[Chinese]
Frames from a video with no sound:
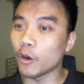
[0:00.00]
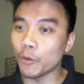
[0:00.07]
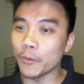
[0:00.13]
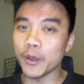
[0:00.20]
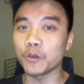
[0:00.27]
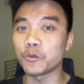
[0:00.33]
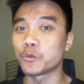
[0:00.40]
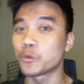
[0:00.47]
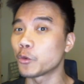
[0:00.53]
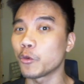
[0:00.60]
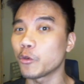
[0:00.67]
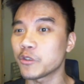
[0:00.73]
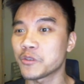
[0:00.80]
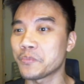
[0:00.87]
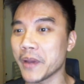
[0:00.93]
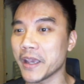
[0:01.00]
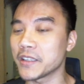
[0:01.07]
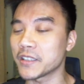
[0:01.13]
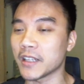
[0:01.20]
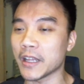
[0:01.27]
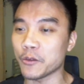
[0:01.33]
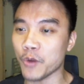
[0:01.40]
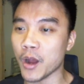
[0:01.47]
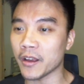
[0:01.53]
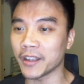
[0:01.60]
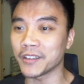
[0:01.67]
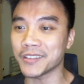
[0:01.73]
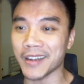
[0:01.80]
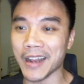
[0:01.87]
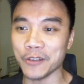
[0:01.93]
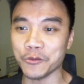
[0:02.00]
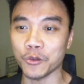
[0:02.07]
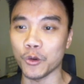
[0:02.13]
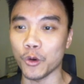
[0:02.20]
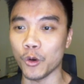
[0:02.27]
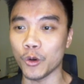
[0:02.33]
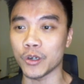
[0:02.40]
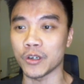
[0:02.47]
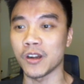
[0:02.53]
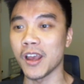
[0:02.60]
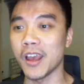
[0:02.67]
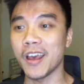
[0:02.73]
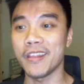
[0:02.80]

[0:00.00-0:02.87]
我们用 rule space 来 run international order。